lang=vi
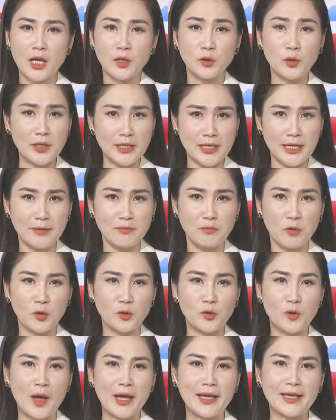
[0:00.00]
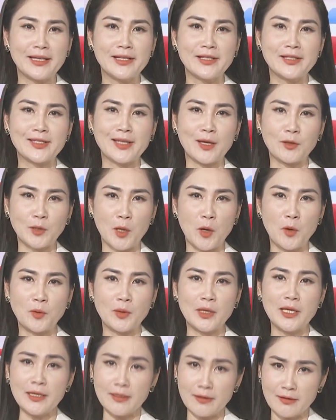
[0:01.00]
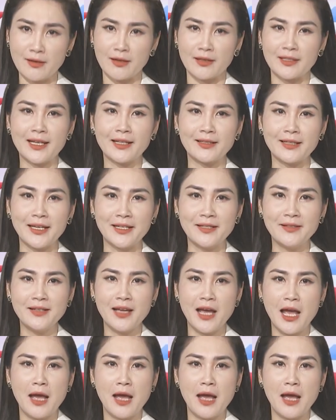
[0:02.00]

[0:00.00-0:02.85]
Tuy nhiên, một loại hình giao thông ít được nhắc đến